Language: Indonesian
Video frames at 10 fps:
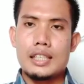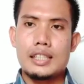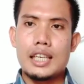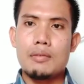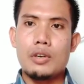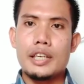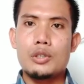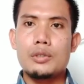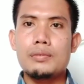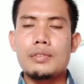
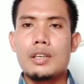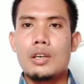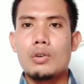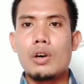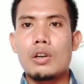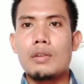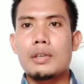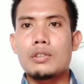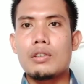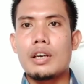Assalamualaikum
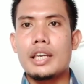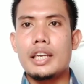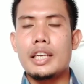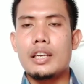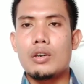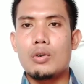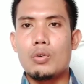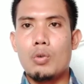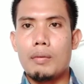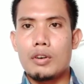warahmatullahi
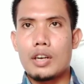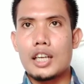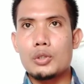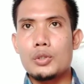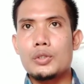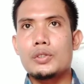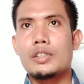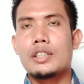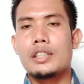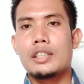wabarakatuh
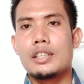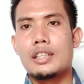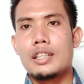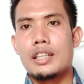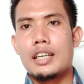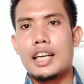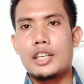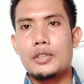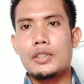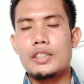
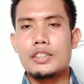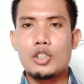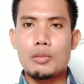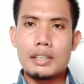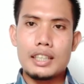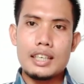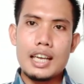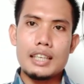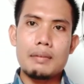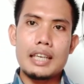Halo Sobat
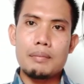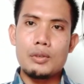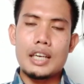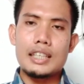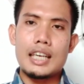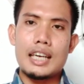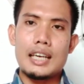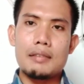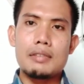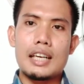Ternak dimanapun
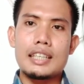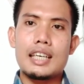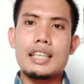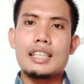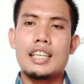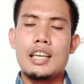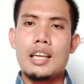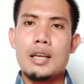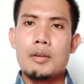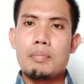Anda berada
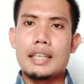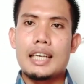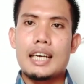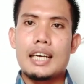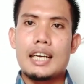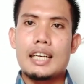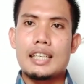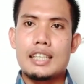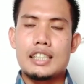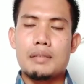Pada
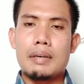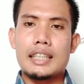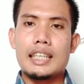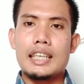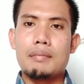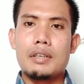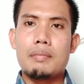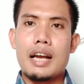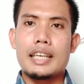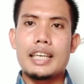kesempatan yang
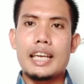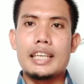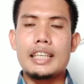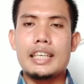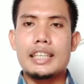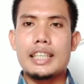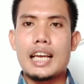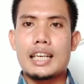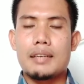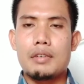berbahagia ini
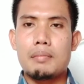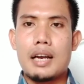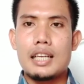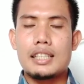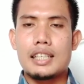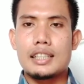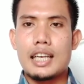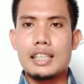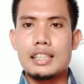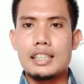kita akan membahas
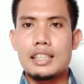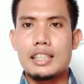tentang